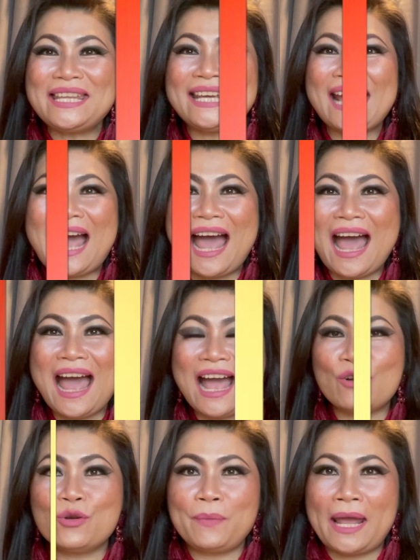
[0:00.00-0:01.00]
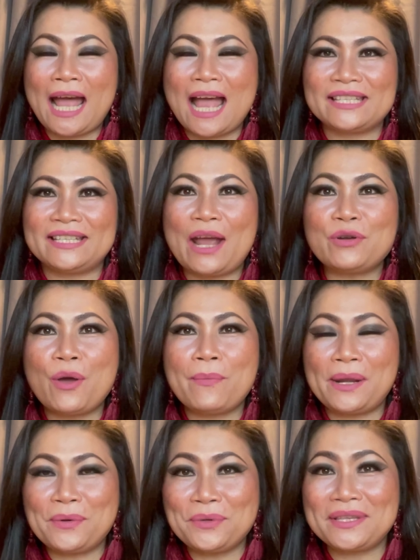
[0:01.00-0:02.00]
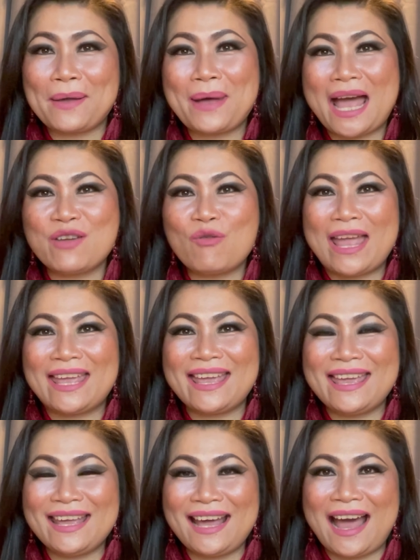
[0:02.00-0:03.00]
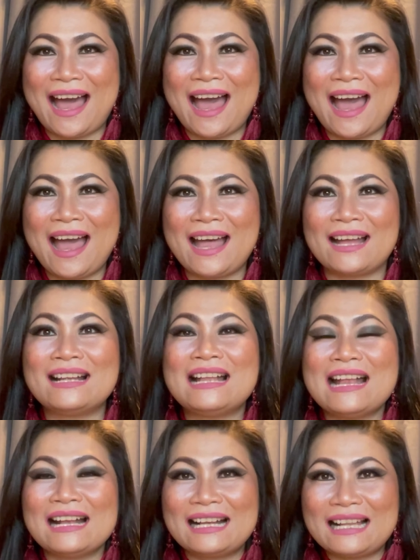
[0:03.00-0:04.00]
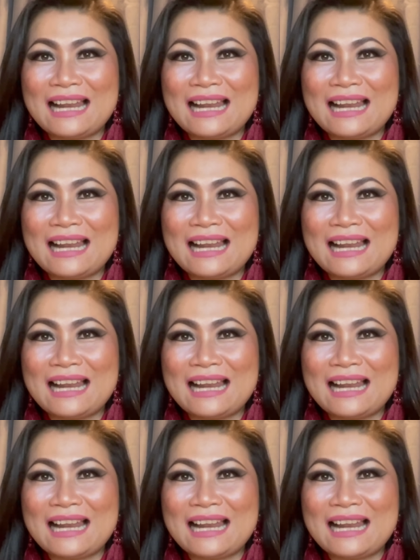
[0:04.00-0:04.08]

ดีค่ะคุณแม่ขาชาแนลโดยแม่นุชสะพ้ายไวกิ้งค่ะก